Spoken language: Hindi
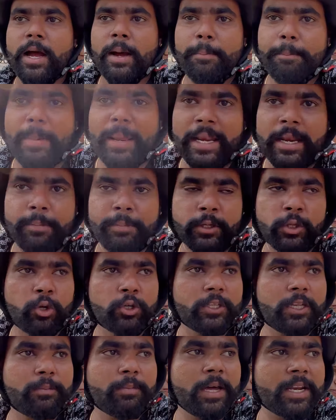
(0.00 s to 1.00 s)
हम पहला भी दो
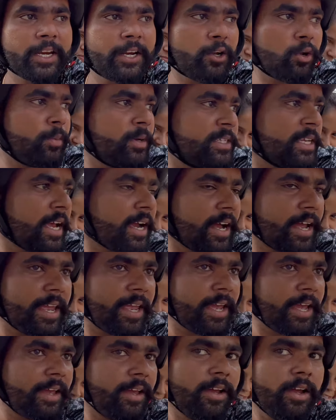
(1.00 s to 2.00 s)
तीन मार्केटों में जाकर आए
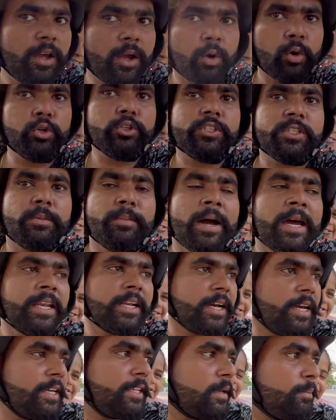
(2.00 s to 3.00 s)
हैं कुछ सामान
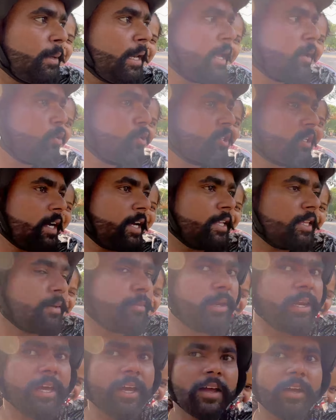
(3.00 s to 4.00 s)
कहीं नहीं मिला कुछ कहीं नहीं
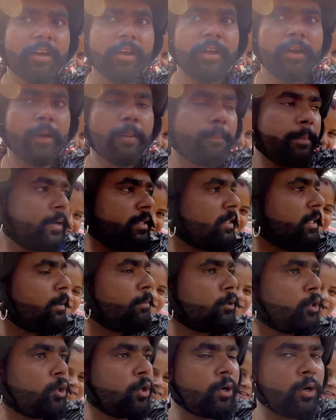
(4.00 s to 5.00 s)
मिला बस
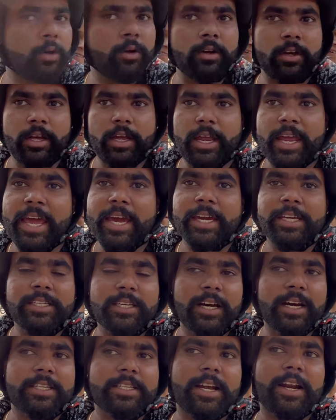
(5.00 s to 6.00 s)
इनको तो एक ही
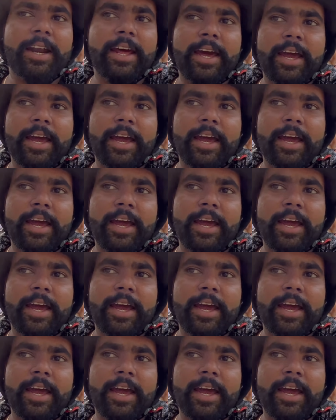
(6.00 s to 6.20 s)
जगह जाना